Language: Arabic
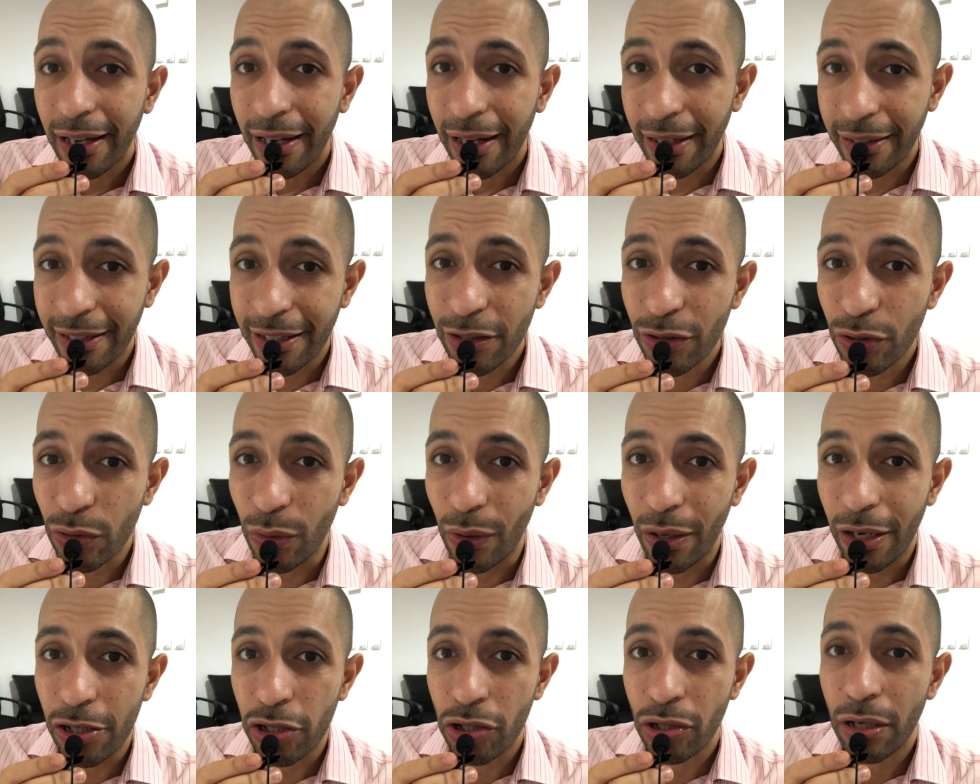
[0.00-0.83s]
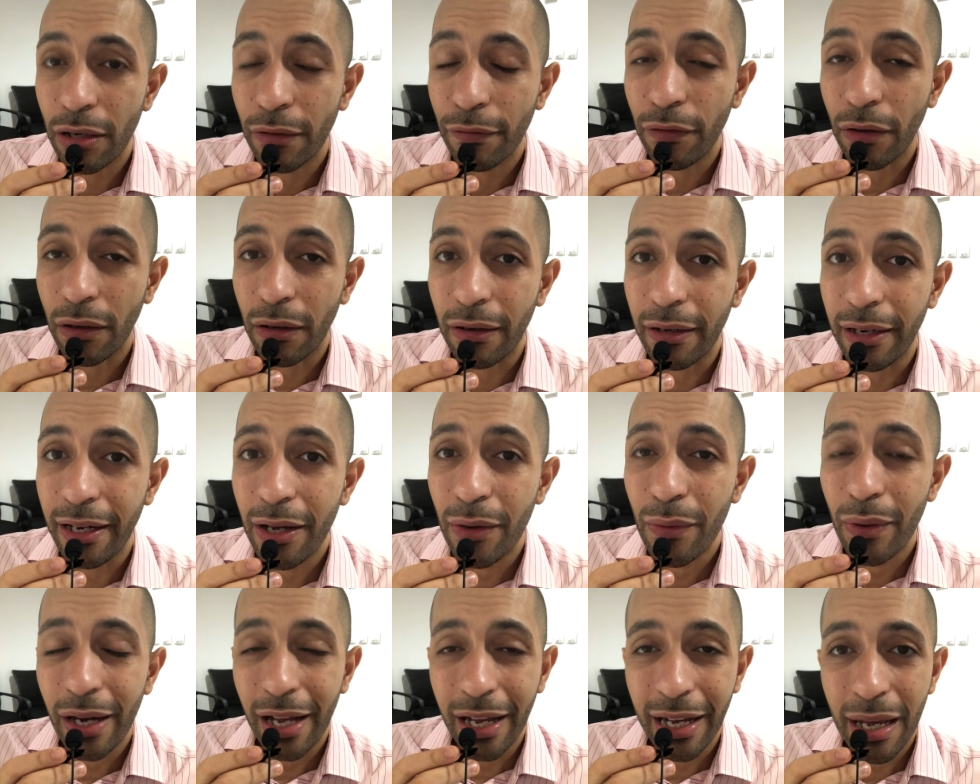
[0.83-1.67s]
لا تنسوا الاشتراك في القناه
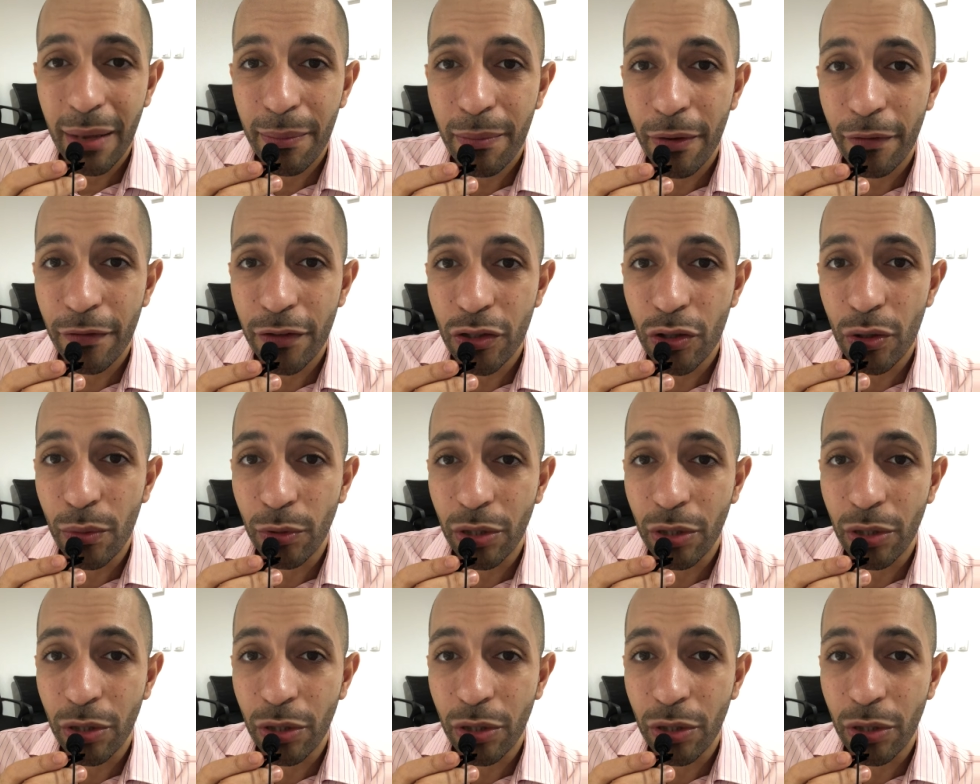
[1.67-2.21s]
والاعجاب بالفيديو